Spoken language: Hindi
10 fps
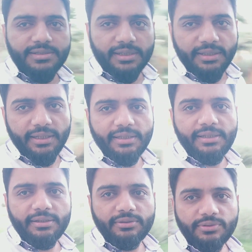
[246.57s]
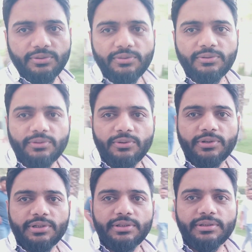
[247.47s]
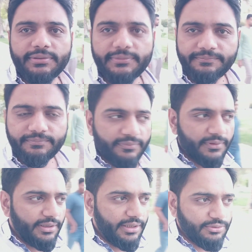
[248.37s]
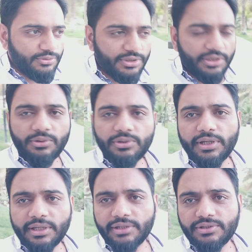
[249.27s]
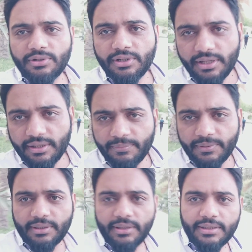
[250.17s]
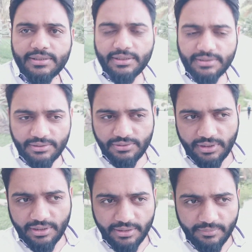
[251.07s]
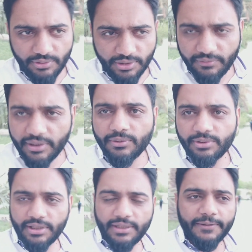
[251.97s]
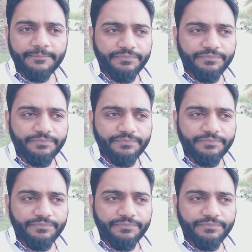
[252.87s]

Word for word: चलने के लिए तो लोग एक दूसरे को देख के जो है यहाँ पर अच्छे से जो है मोटिवेट होते हैं